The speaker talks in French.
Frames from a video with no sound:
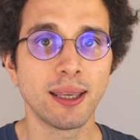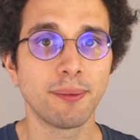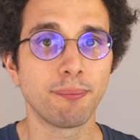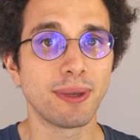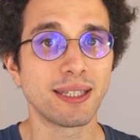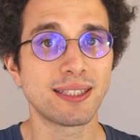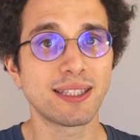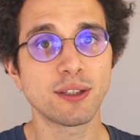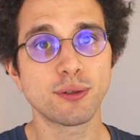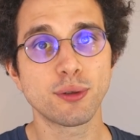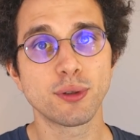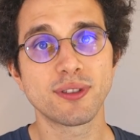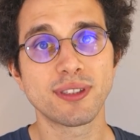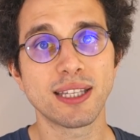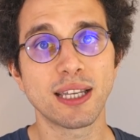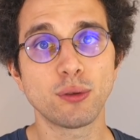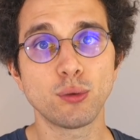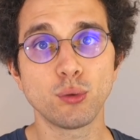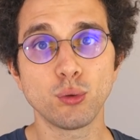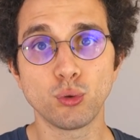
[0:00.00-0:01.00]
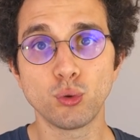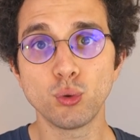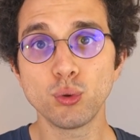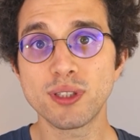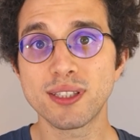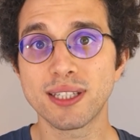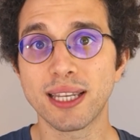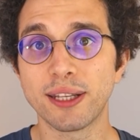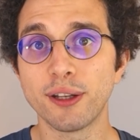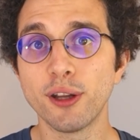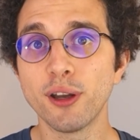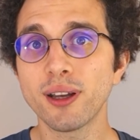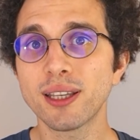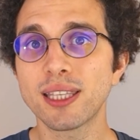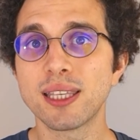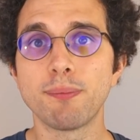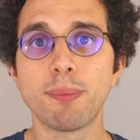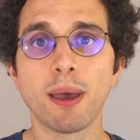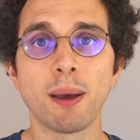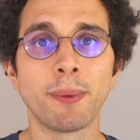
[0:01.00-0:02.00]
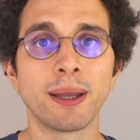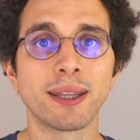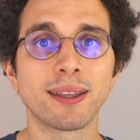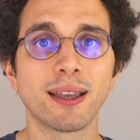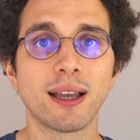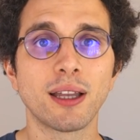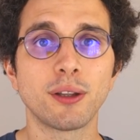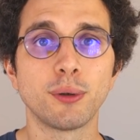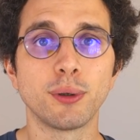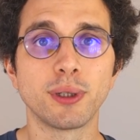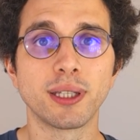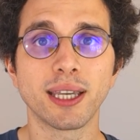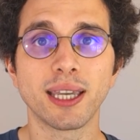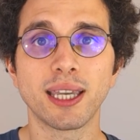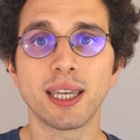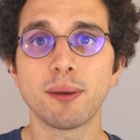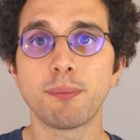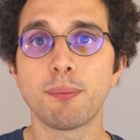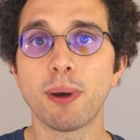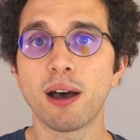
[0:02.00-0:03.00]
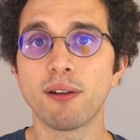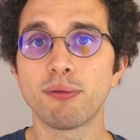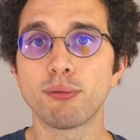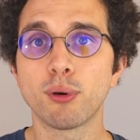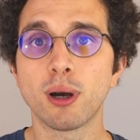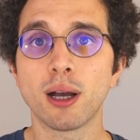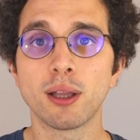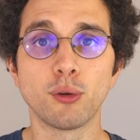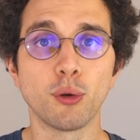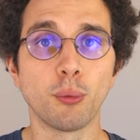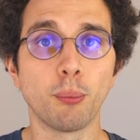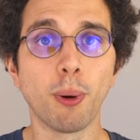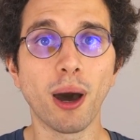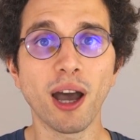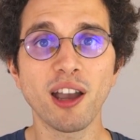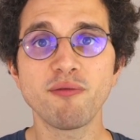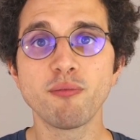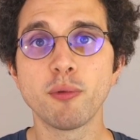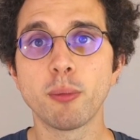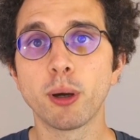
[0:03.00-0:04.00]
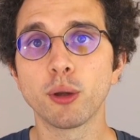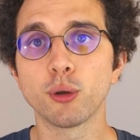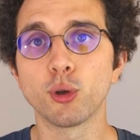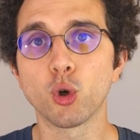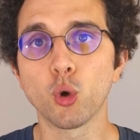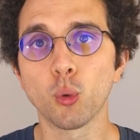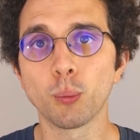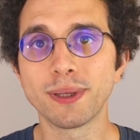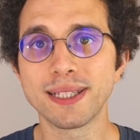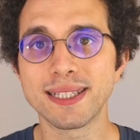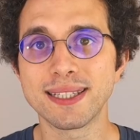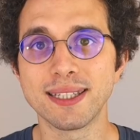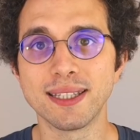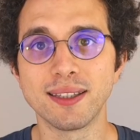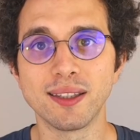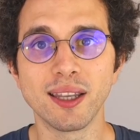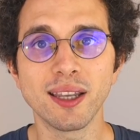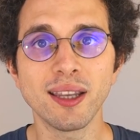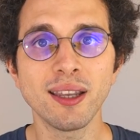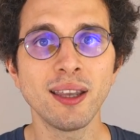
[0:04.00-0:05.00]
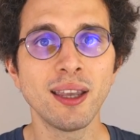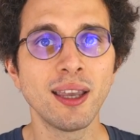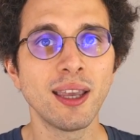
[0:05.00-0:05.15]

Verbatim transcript: Mais c'est ce statut d'outsider qui permettra de créer parfois de brefs moments de complicité,